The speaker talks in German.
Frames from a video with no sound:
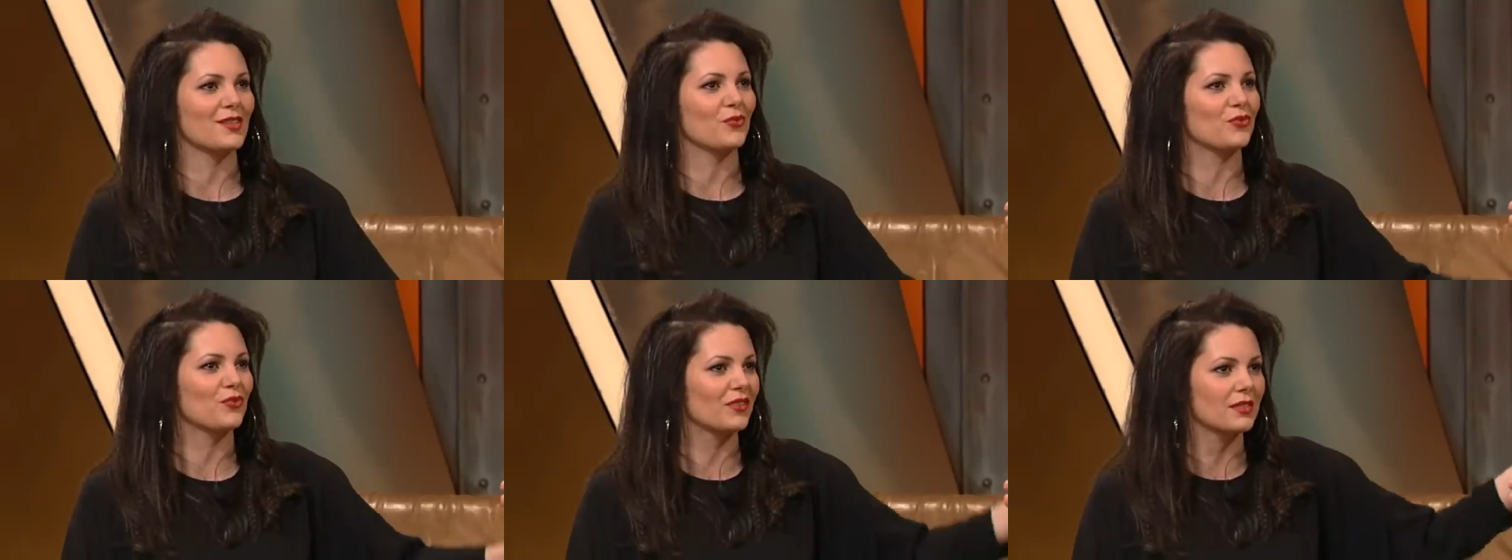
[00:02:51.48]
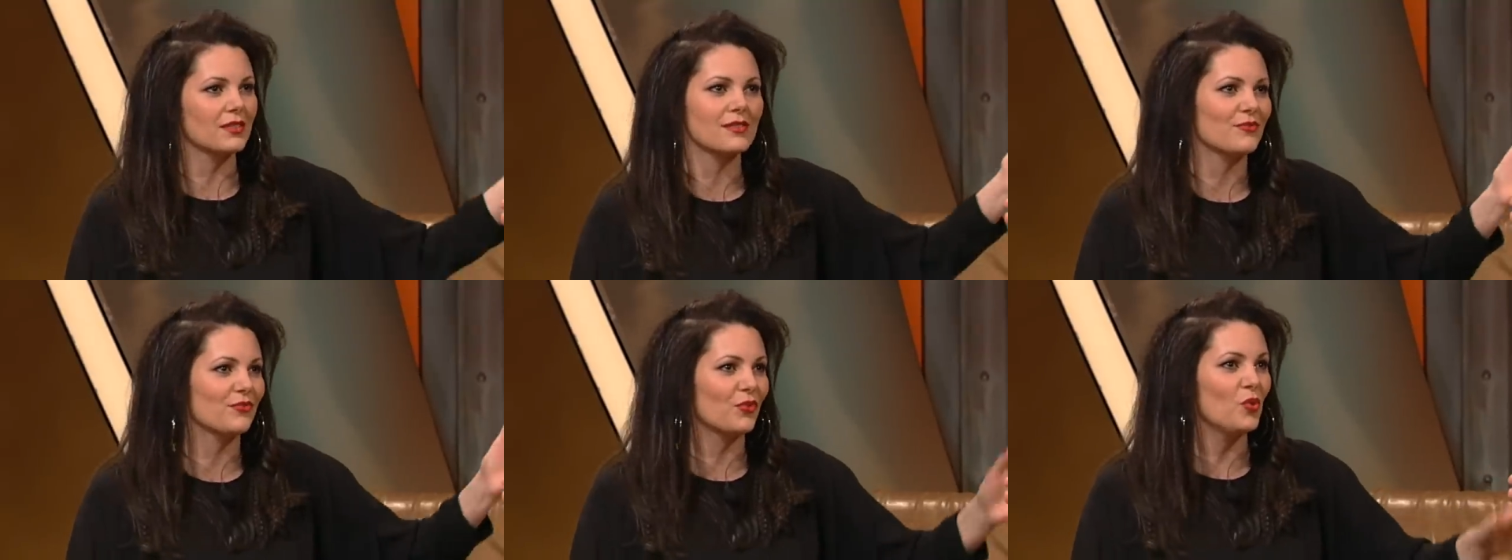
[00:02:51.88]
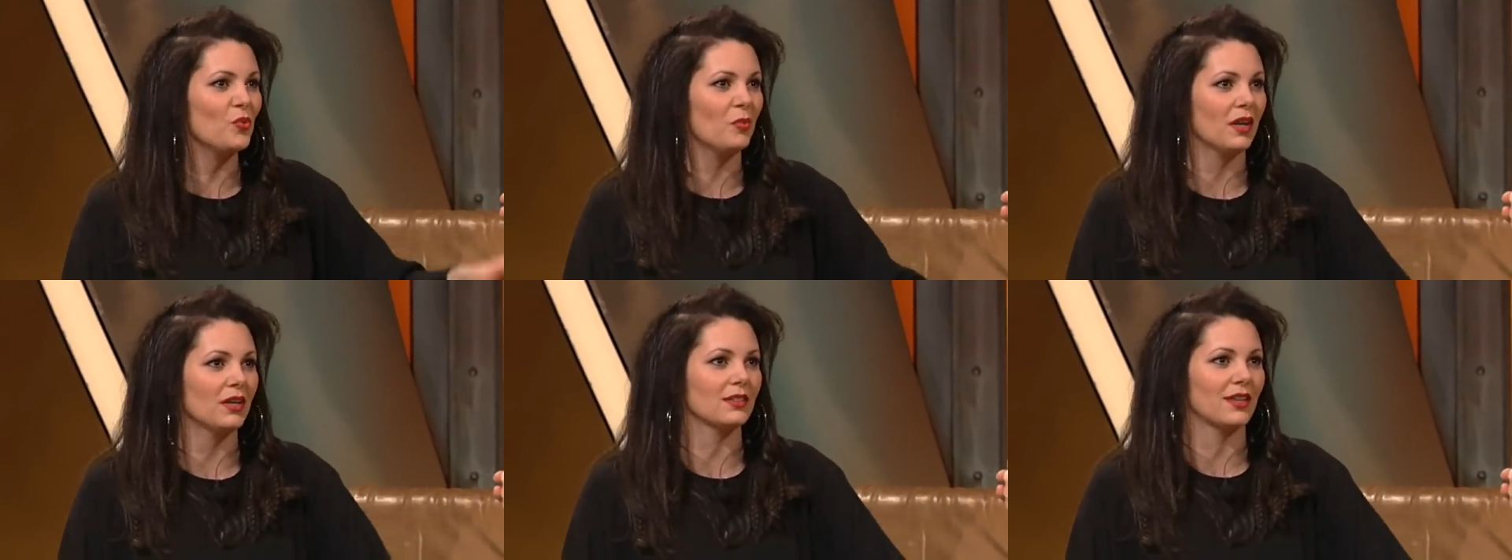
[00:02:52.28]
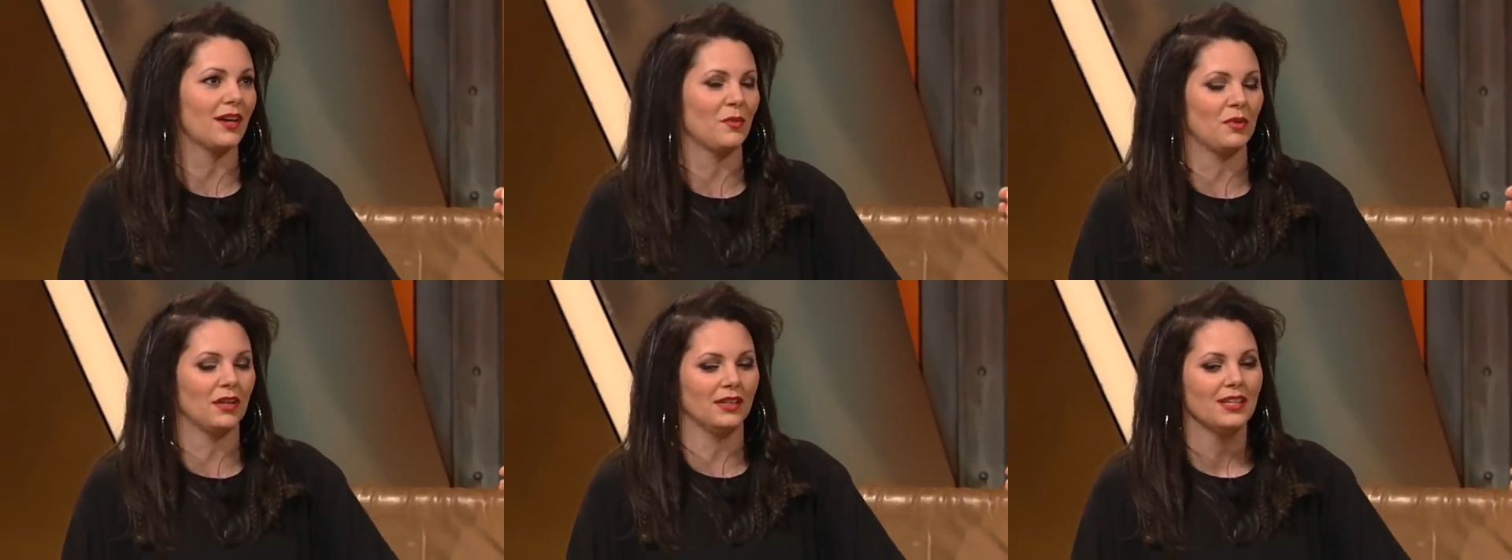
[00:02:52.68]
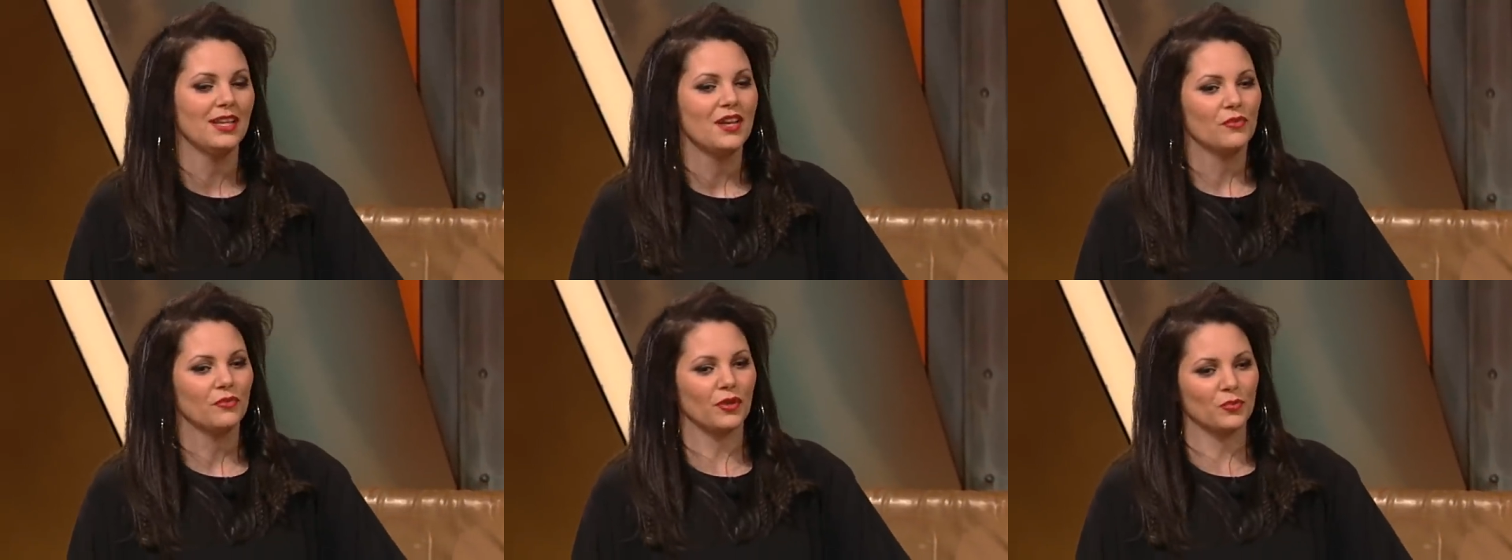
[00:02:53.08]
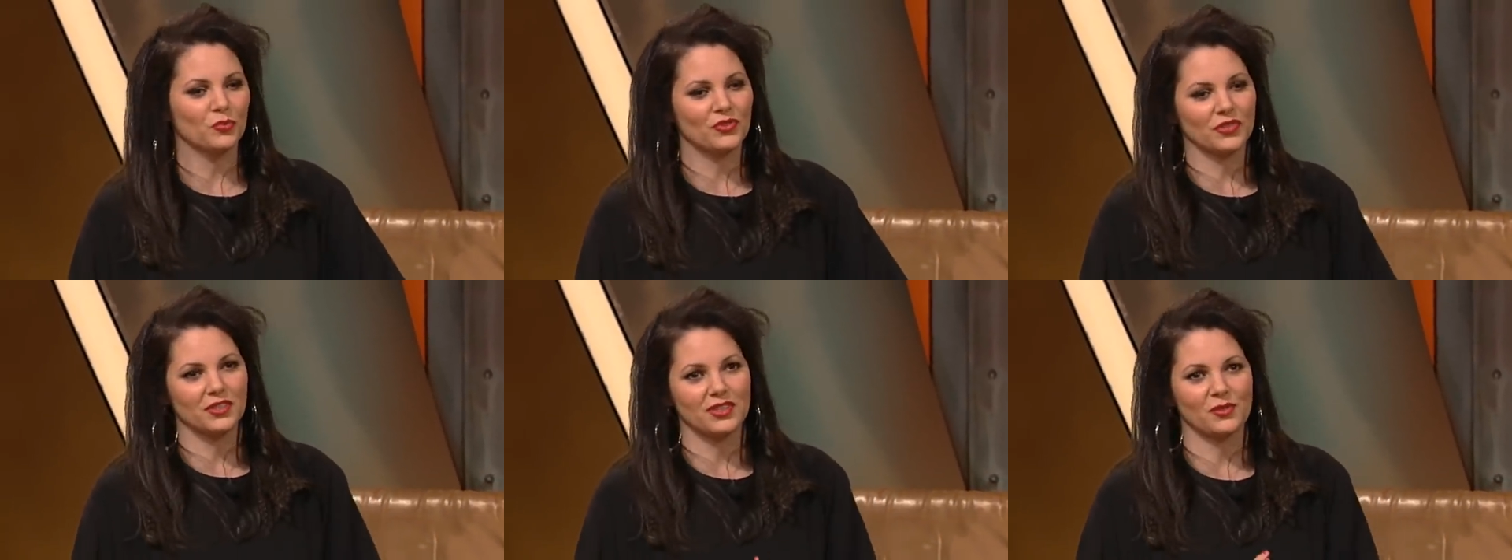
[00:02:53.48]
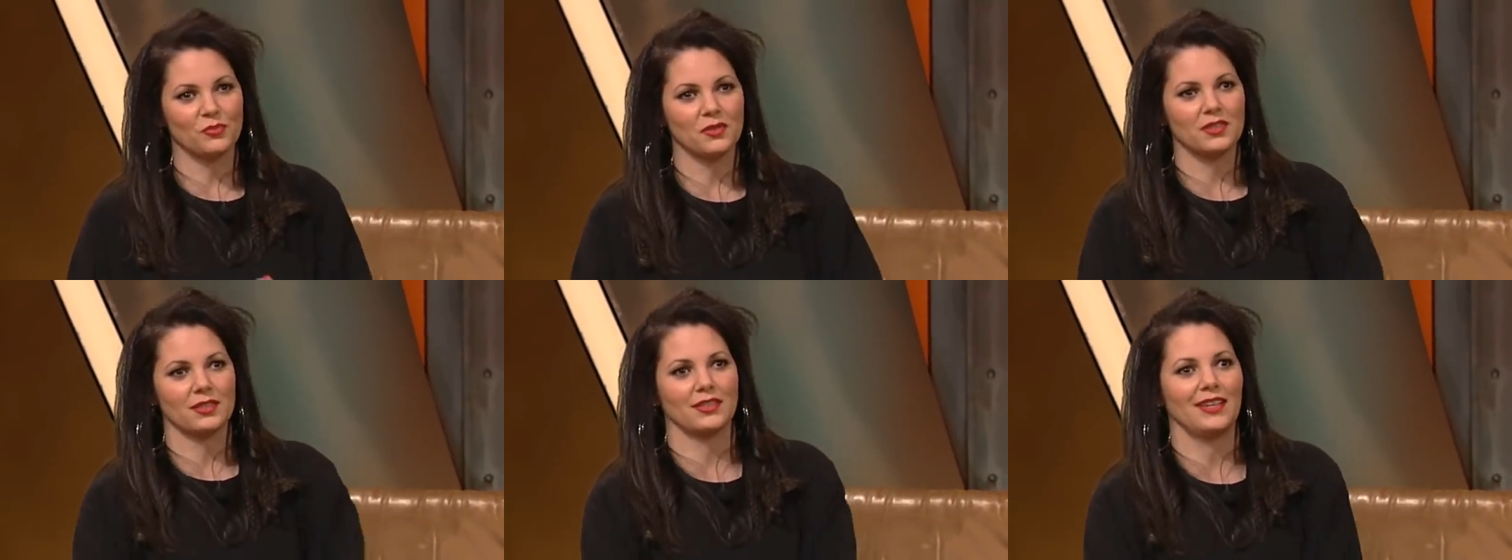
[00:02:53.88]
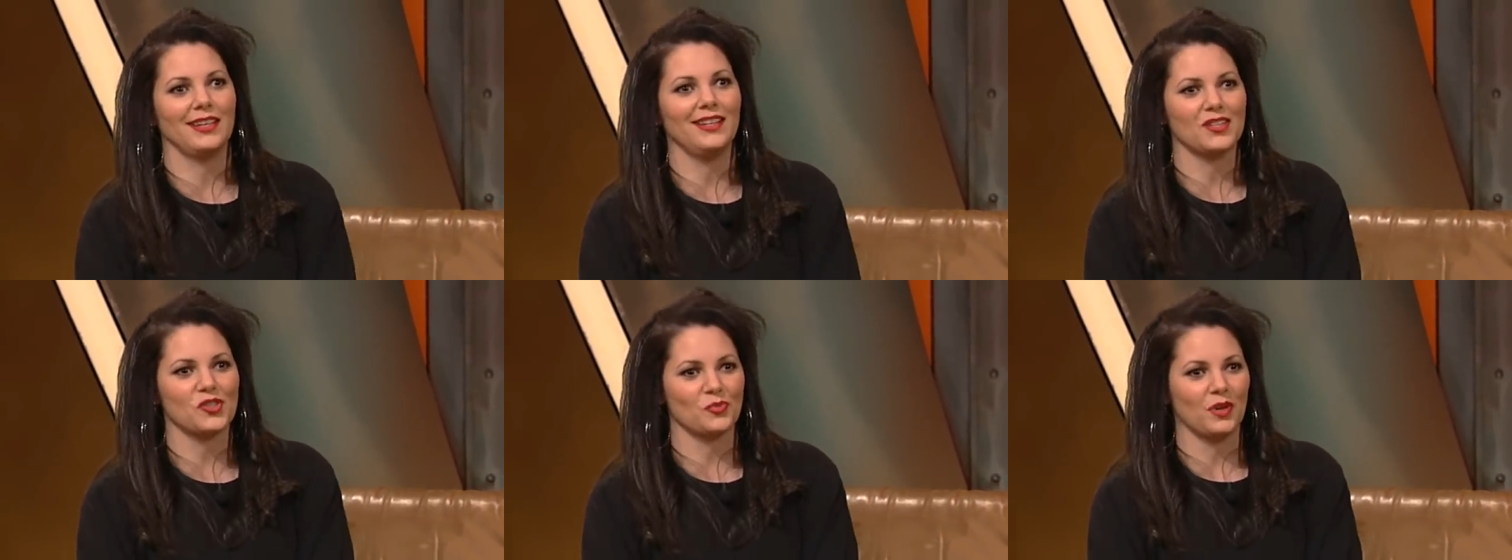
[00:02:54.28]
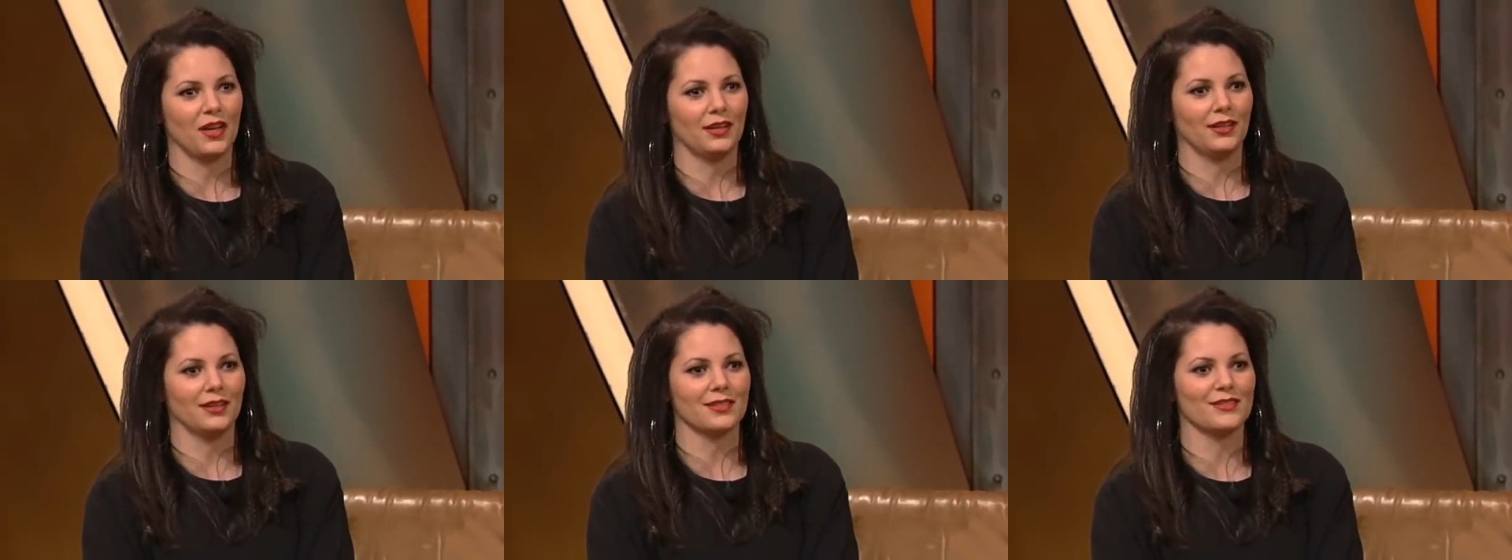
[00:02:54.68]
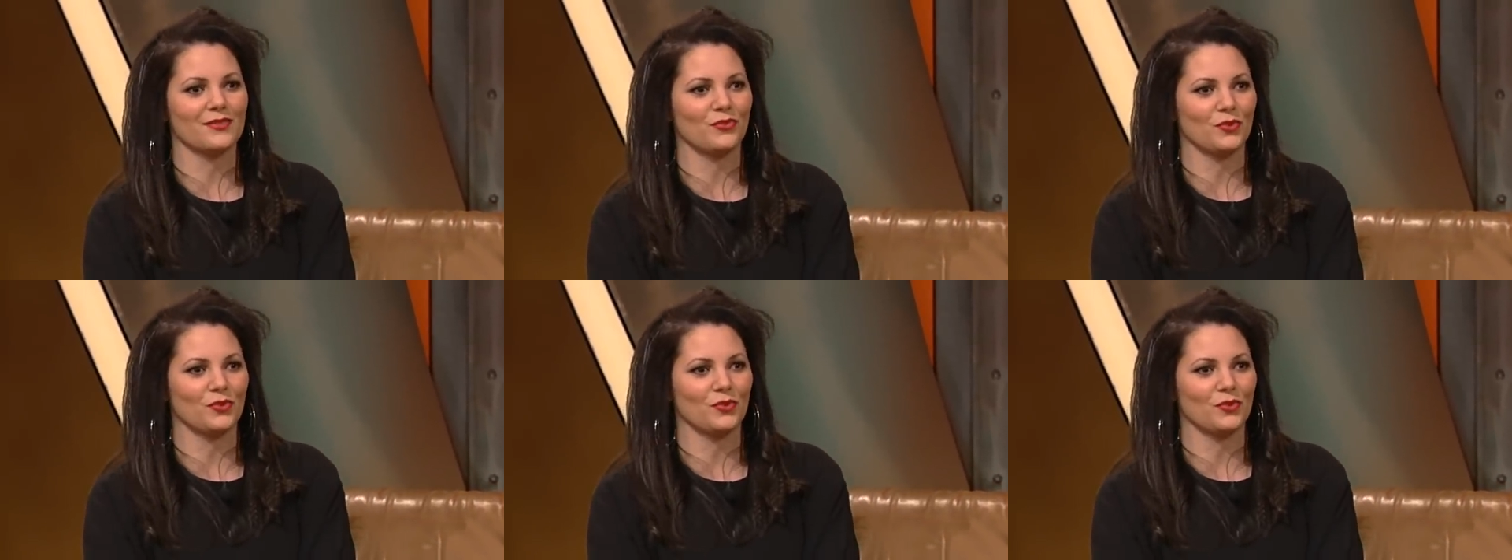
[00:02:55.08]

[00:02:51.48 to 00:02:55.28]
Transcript: dafür, wenn es sie froh macht. Aber ja. warum sollte ich mich in den Keller sperren lassen,